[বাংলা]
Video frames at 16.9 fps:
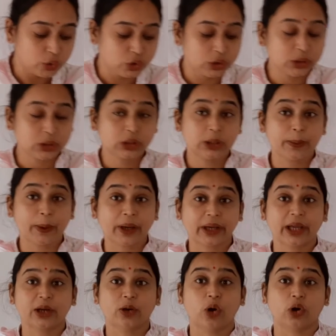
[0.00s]

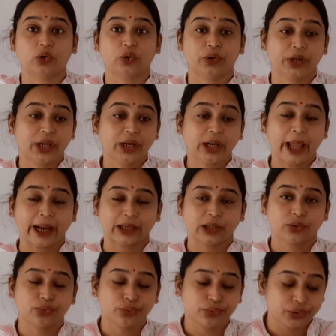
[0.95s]
যুক্তিবাক্যের গঠনের
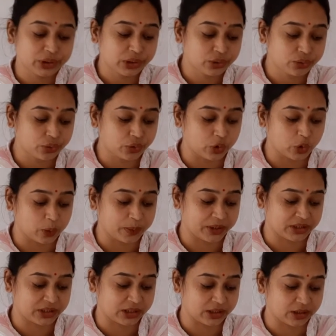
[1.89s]
একটা সুনির্দিষ্ট নিয়ম
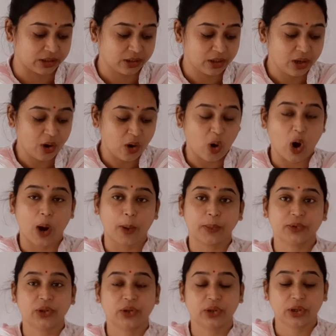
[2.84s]
আছে
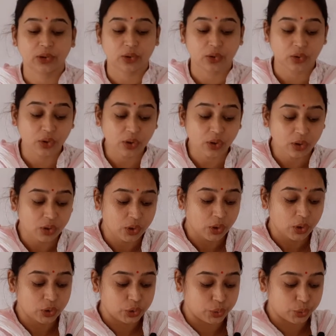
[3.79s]
অবধারণের কোনো
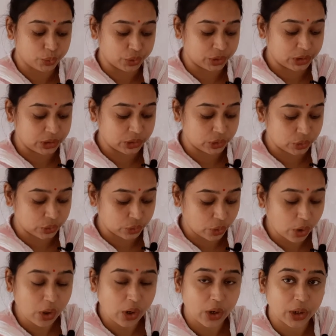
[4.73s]
সুনির্দিষ্ট
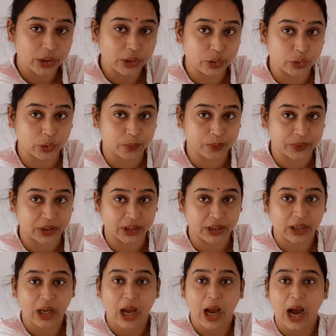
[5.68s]
নিয়ম
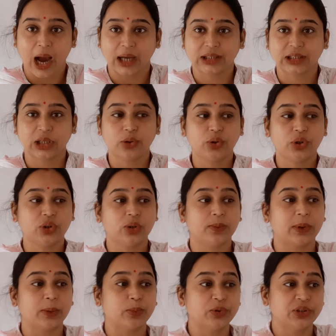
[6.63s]
নেই আশা করি
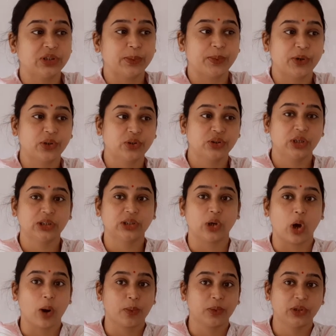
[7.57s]
তোমরা বুঝতে পেরেছ
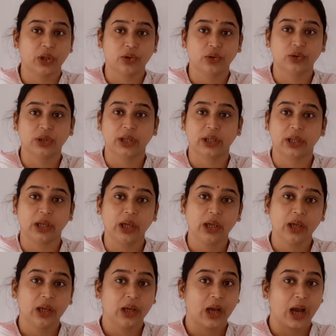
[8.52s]
যে অবধারণটা কি
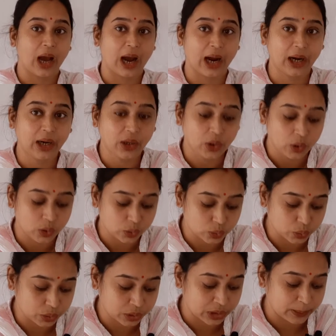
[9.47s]
আর
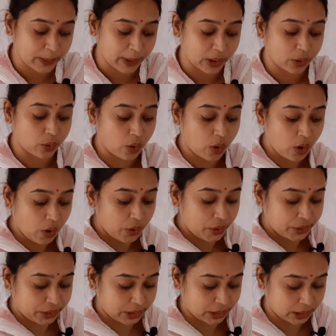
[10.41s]
যুক্তিবাক্য
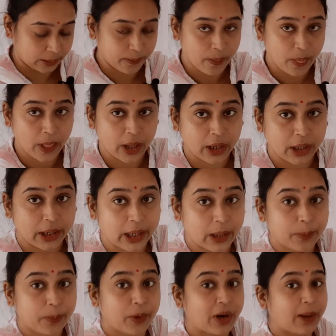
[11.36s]
কী
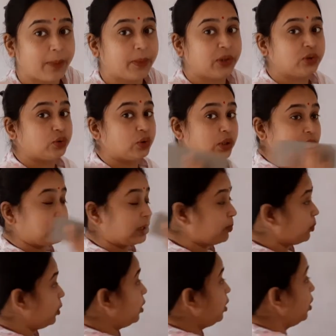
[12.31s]
এরপর আমরা চলে যাব